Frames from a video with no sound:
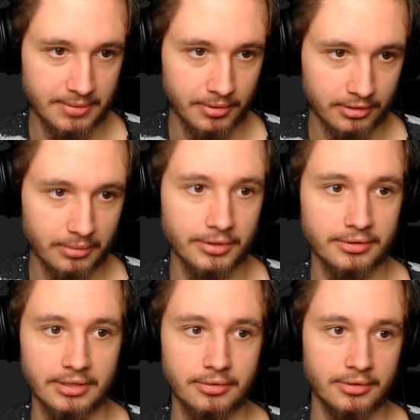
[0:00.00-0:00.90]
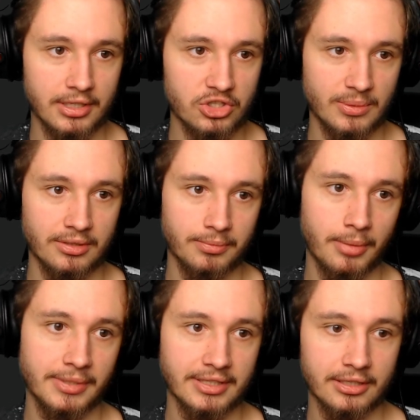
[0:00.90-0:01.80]
Pilgrim, metoda trudniejsza, mam
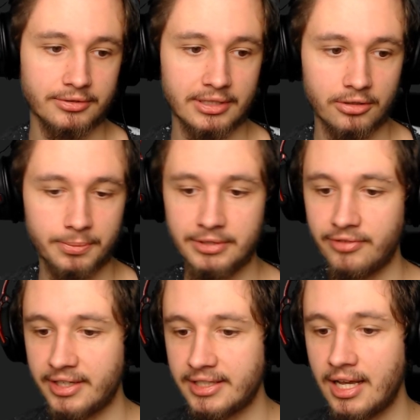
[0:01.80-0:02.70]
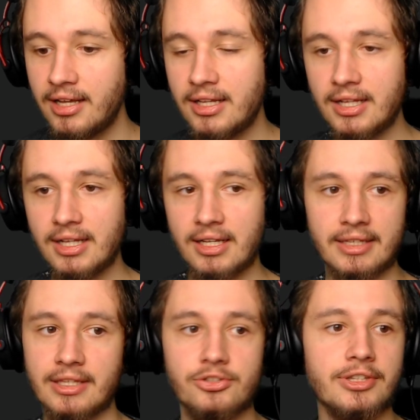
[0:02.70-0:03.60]
pobranego tego Optifine'a,
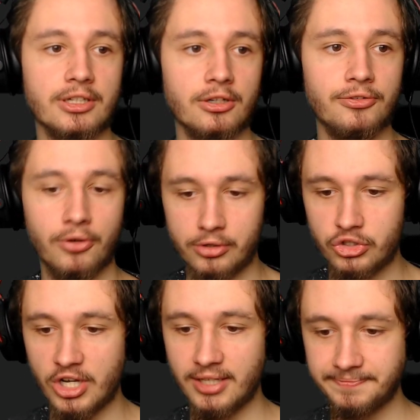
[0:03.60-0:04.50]
znaczy tego Forge'a,